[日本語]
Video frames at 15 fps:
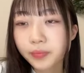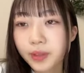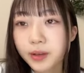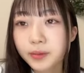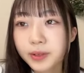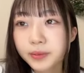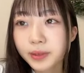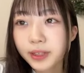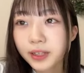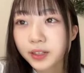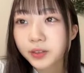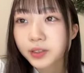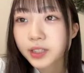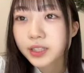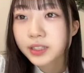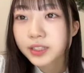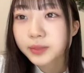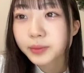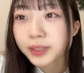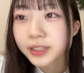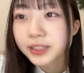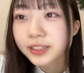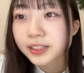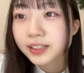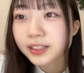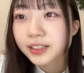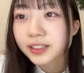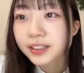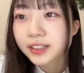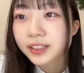あまあ、今なんかフリーズしました
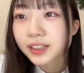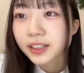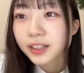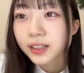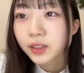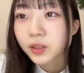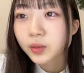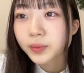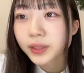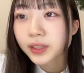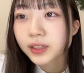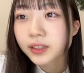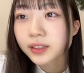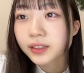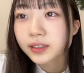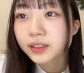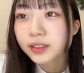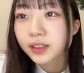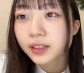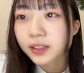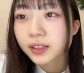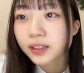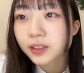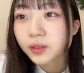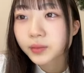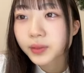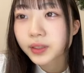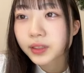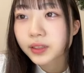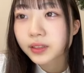止まったね止
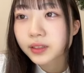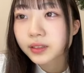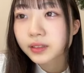まった